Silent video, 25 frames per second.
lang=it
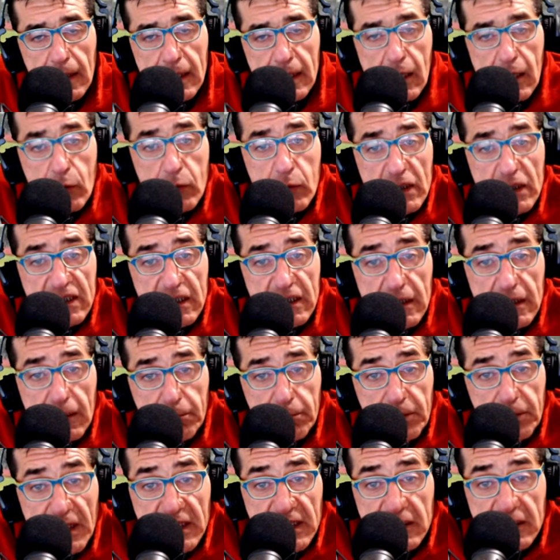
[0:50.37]
gli acquisti del
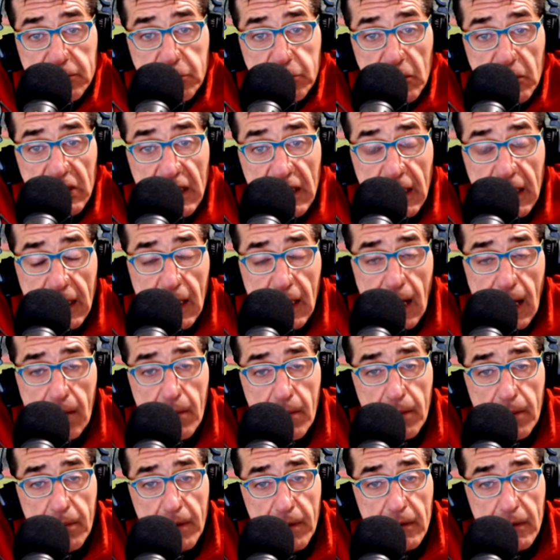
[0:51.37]
Pisa Sporting
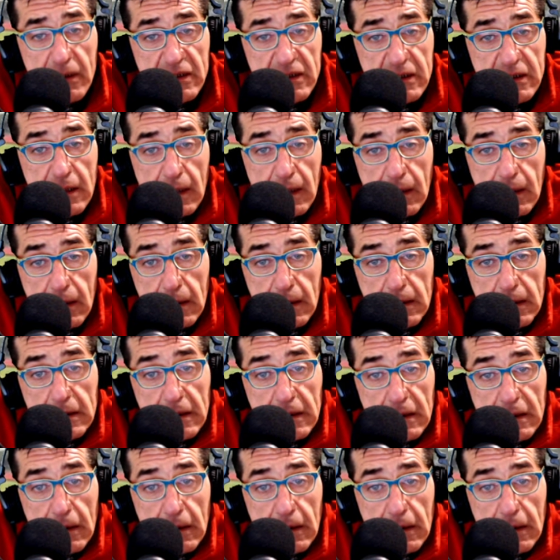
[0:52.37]
Club per, questa,